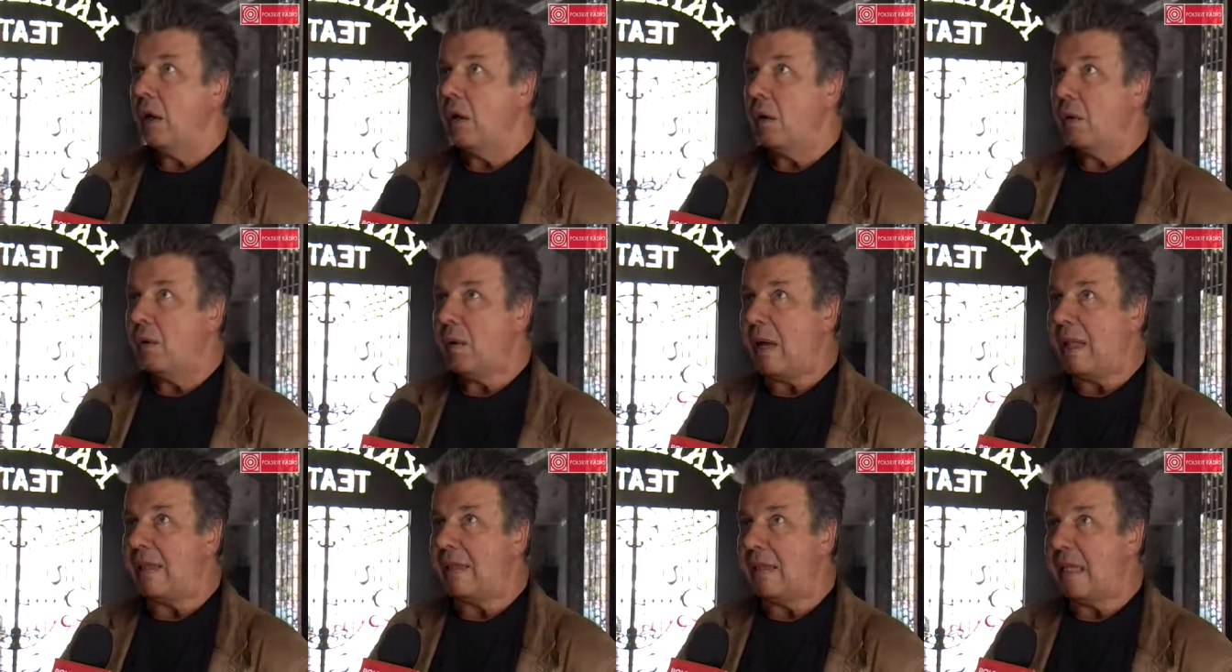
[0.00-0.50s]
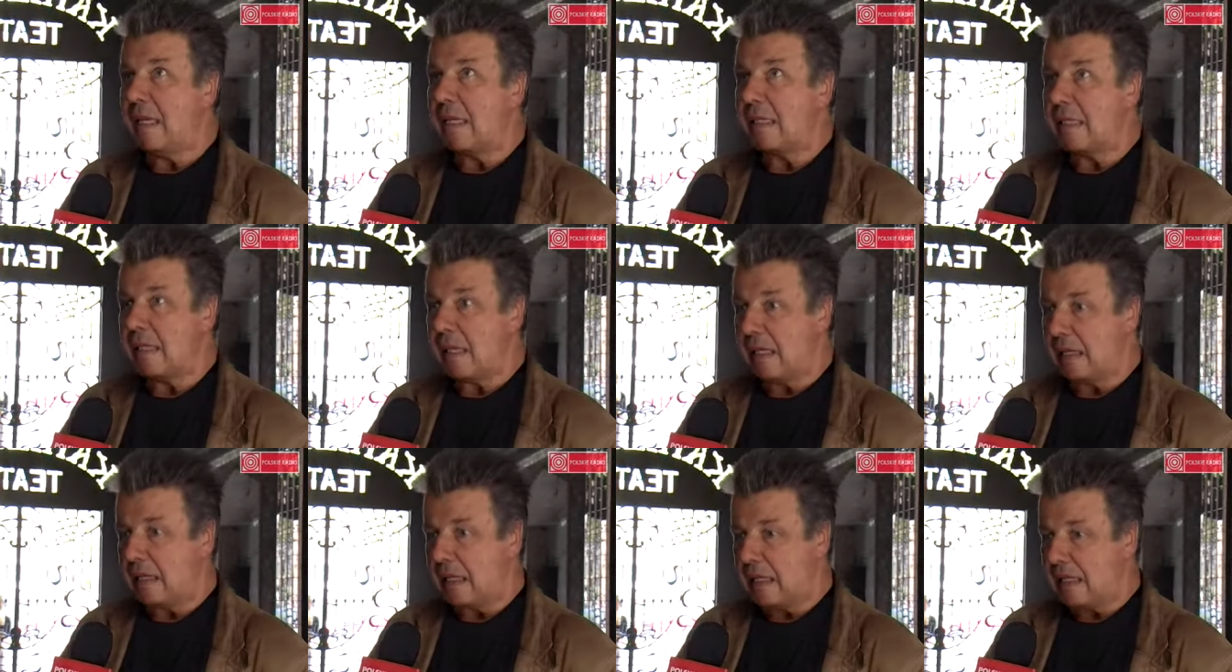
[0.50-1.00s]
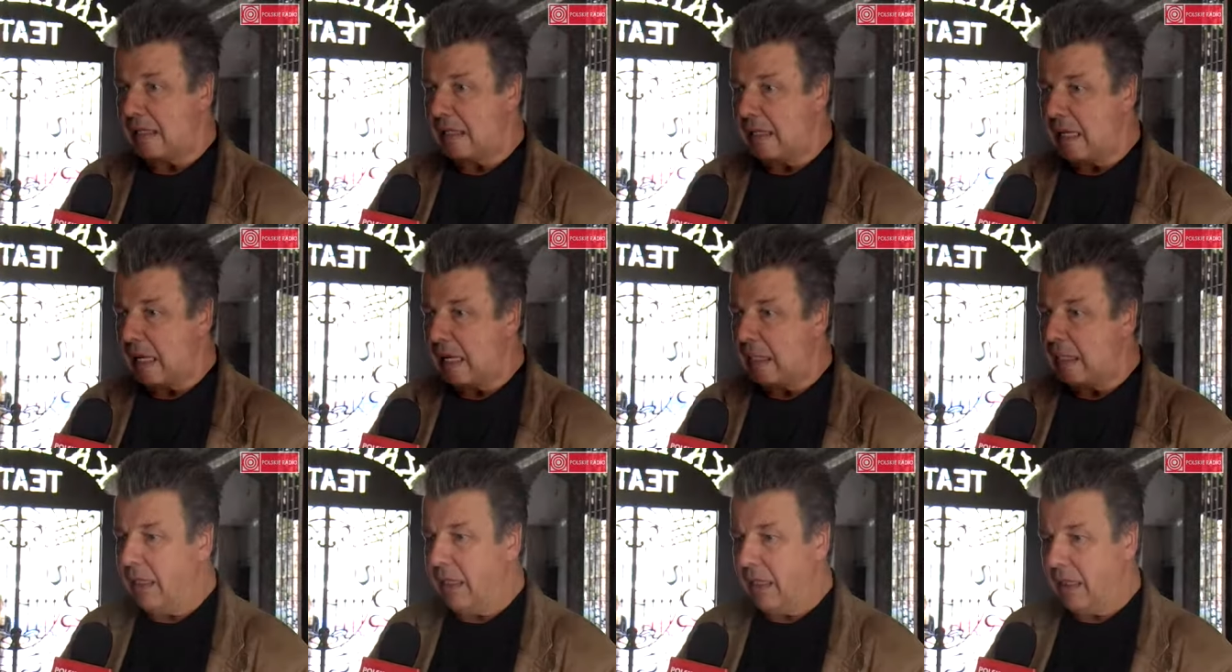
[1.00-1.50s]
ładne jest takie
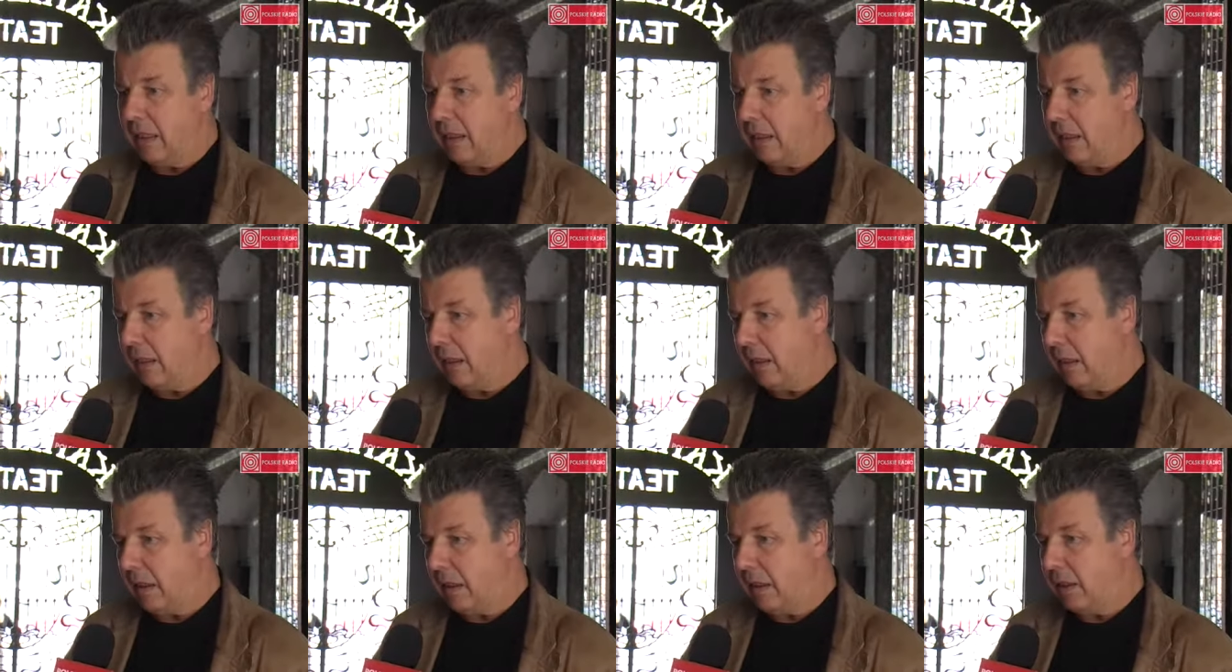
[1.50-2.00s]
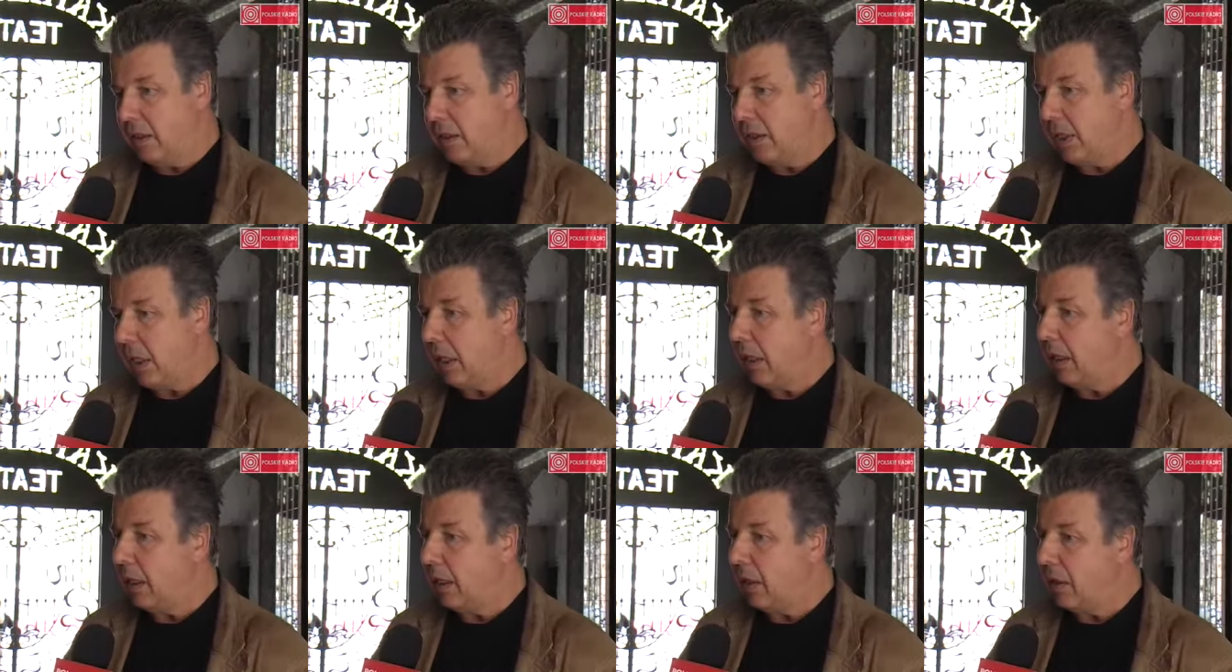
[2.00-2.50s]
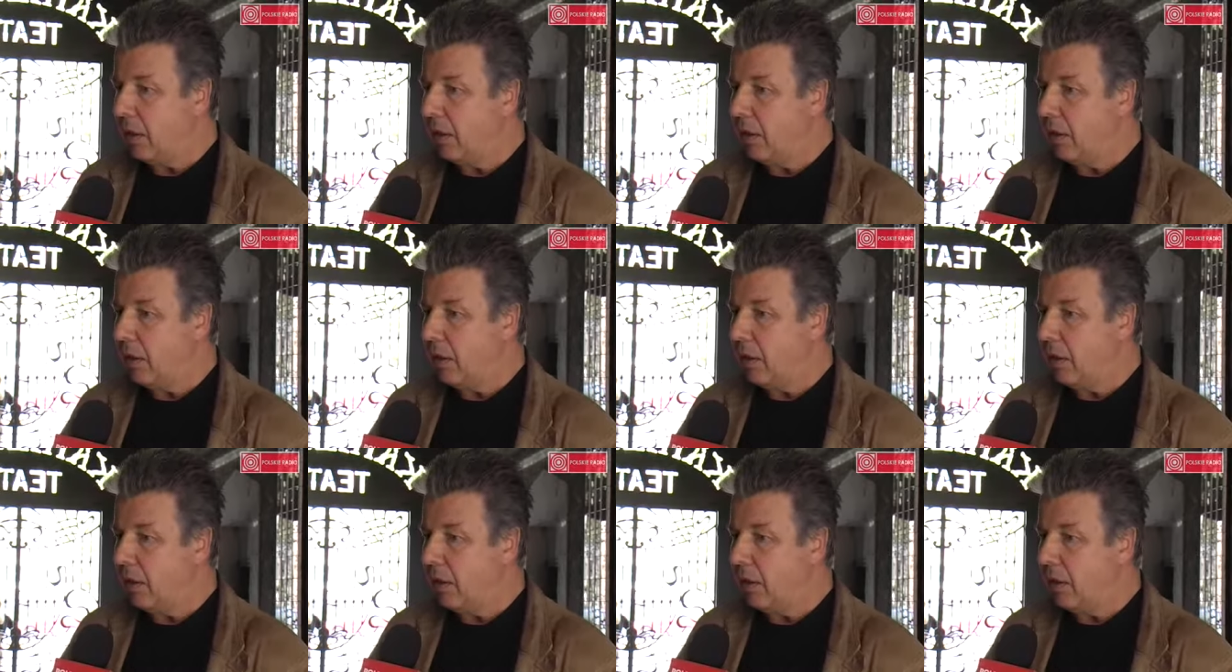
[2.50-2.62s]
zdanie, gdzie